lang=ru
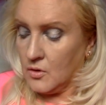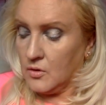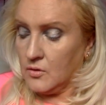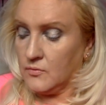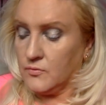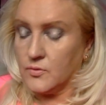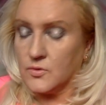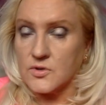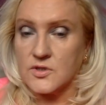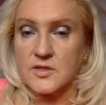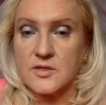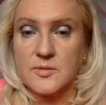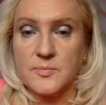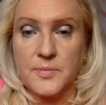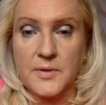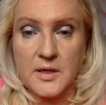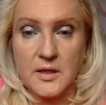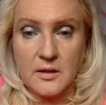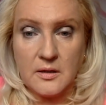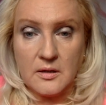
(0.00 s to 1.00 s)
Вот.
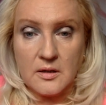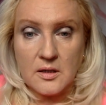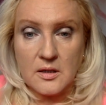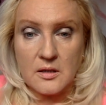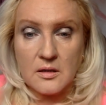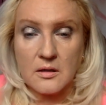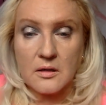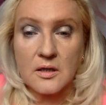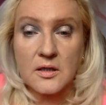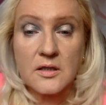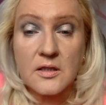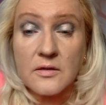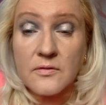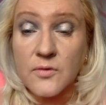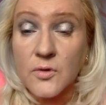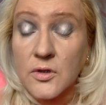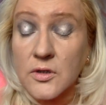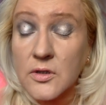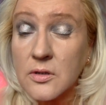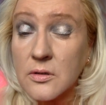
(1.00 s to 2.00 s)
Теперь это
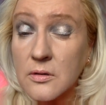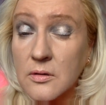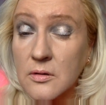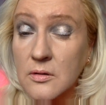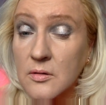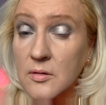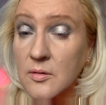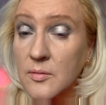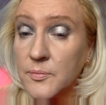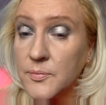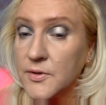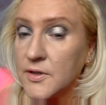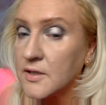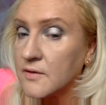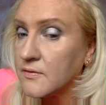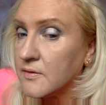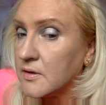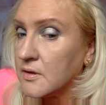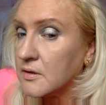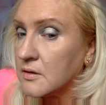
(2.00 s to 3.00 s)
вот
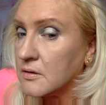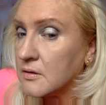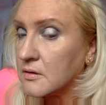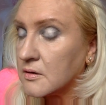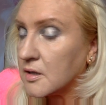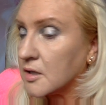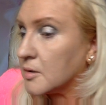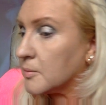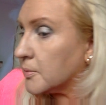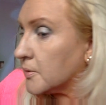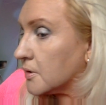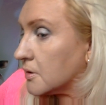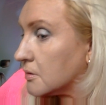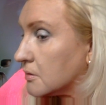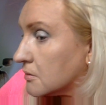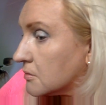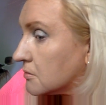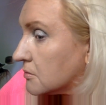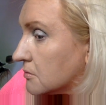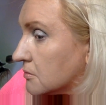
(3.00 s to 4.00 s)
первая, как бы,
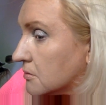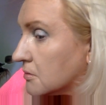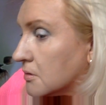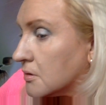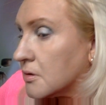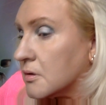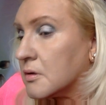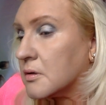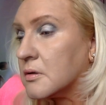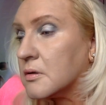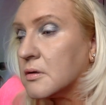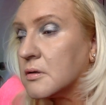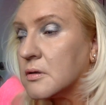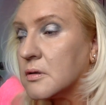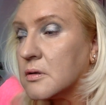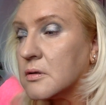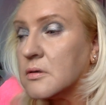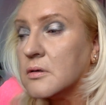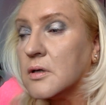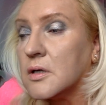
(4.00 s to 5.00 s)

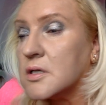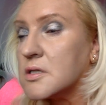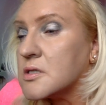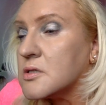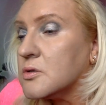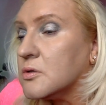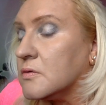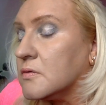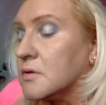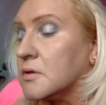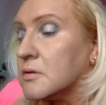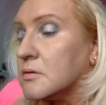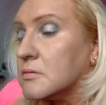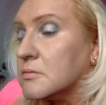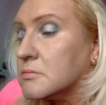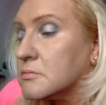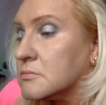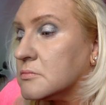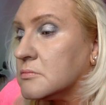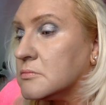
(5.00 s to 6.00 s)
основа.
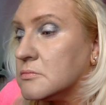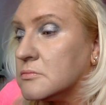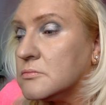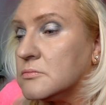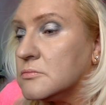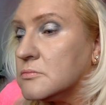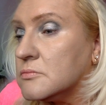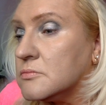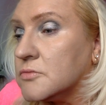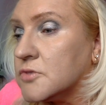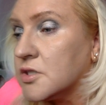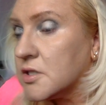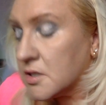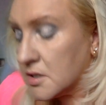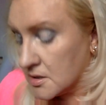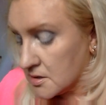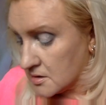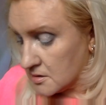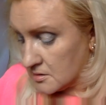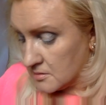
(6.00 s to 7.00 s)

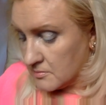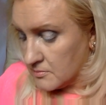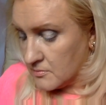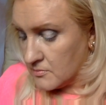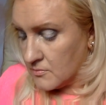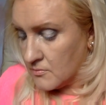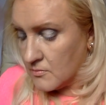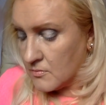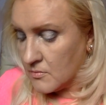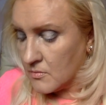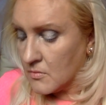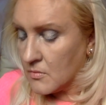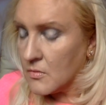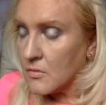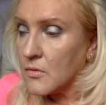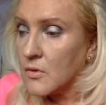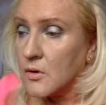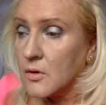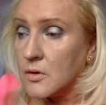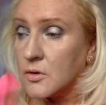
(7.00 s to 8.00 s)
Интересно.
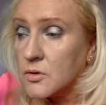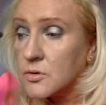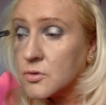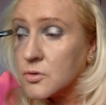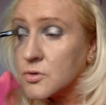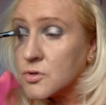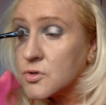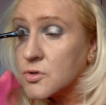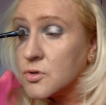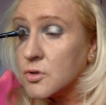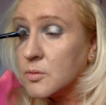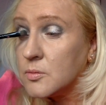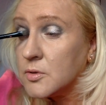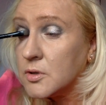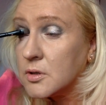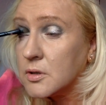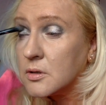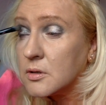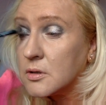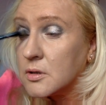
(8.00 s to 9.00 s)
То есть
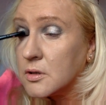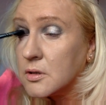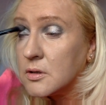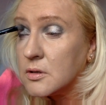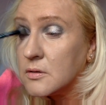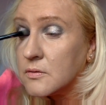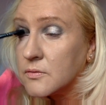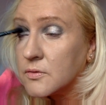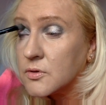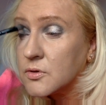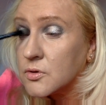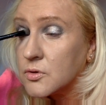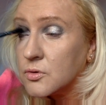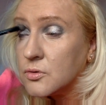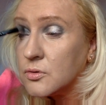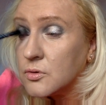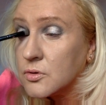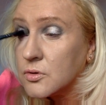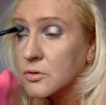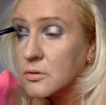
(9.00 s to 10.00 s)
темное, и вот
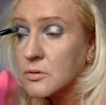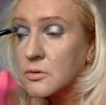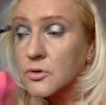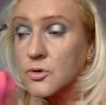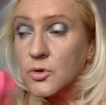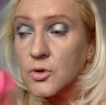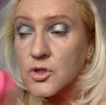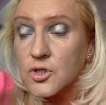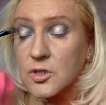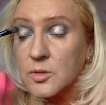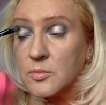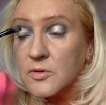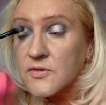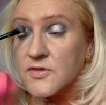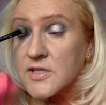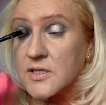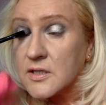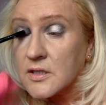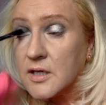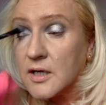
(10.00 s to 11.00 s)
тут то, что мы
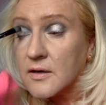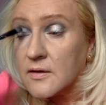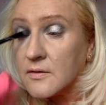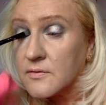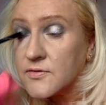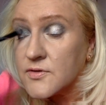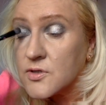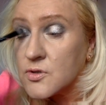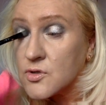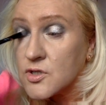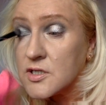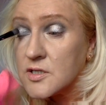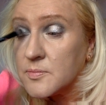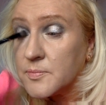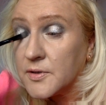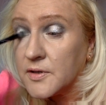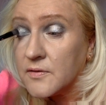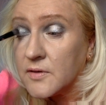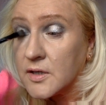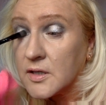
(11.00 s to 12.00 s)
всегда всю жизнь
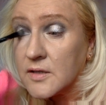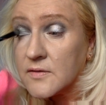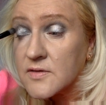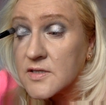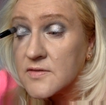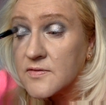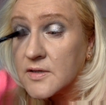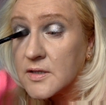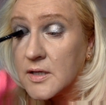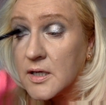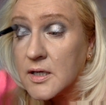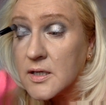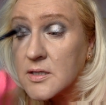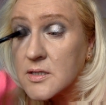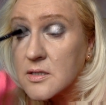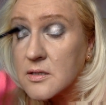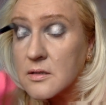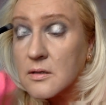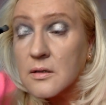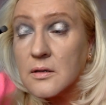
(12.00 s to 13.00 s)
привыкли
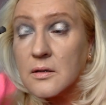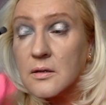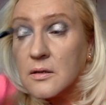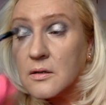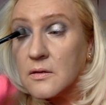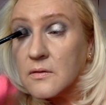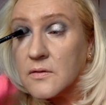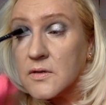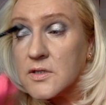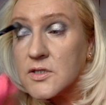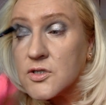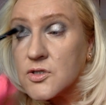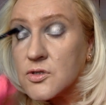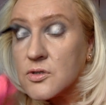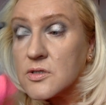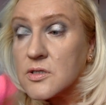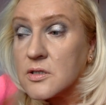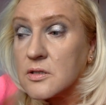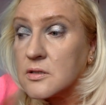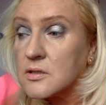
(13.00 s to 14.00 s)
высветлять, видите,
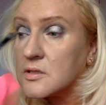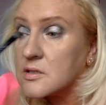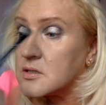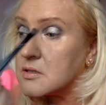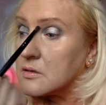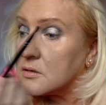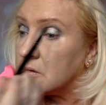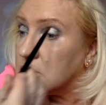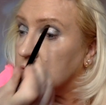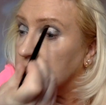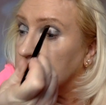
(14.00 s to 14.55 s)
что делается?